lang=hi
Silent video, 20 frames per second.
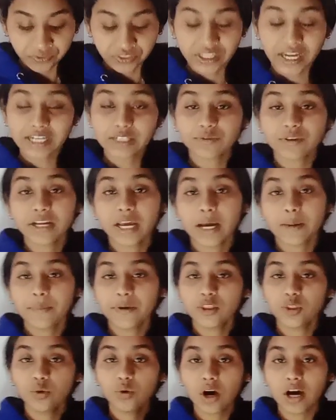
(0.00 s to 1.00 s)
दैट्स वाई यहाँ पे
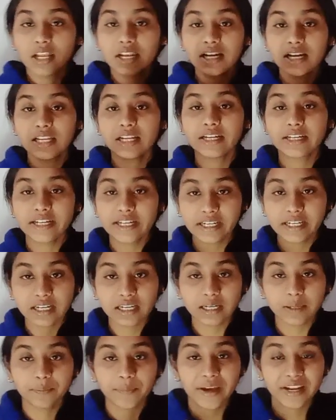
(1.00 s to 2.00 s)
दो अलग अलग डेट का
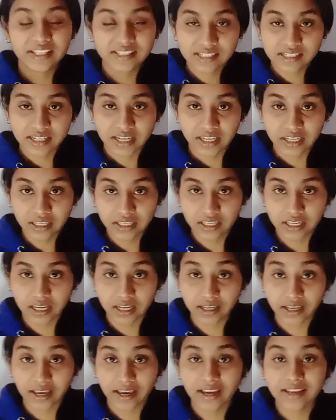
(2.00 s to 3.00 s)
कंपेरिजन नहीं किया
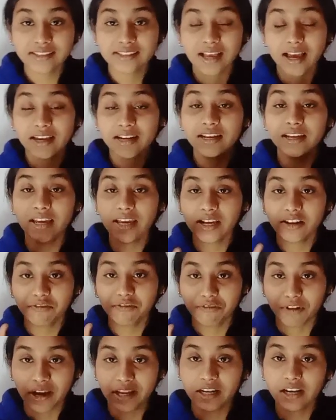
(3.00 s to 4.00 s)
गया है सारे एक
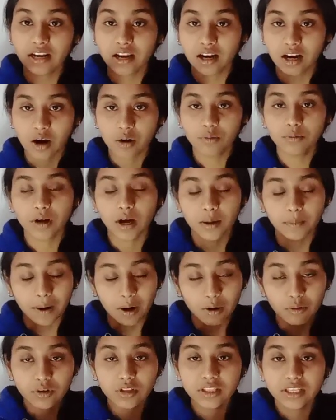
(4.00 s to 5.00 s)
फाइनल अकाउंट
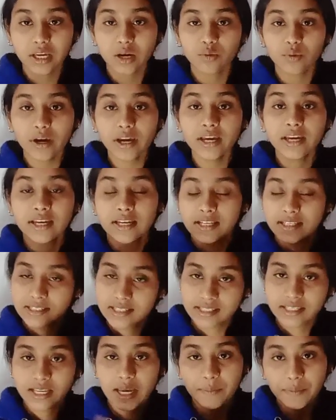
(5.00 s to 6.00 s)
अमाउंट दिया हुआ है
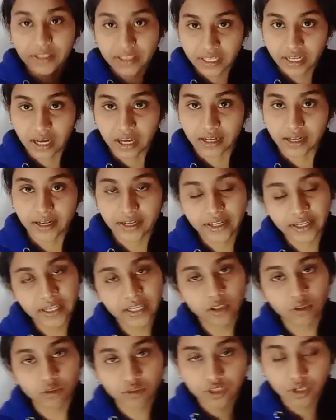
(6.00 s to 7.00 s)
जिसे हमें दिखाना है ठीक
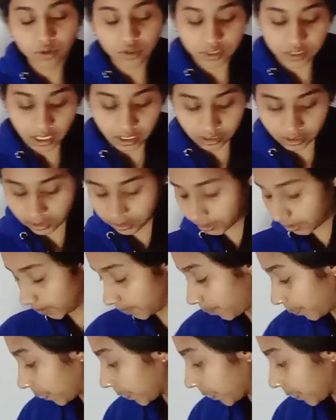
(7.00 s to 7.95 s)
है तो चलो स्टार्ट करते हैं